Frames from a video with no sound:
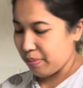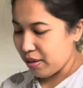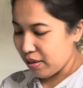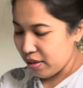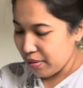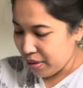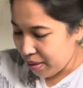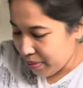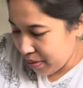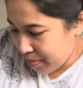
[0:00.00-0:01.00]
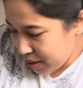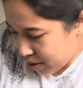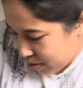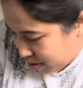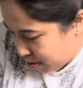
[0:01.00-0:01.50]
Ay, malapit na
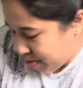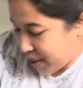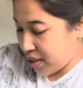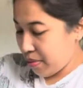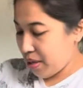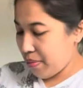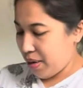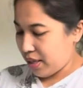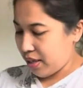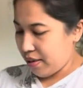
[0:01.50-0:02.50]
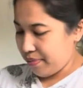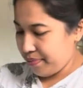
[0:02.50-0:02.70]
Pasko para sa mga bata.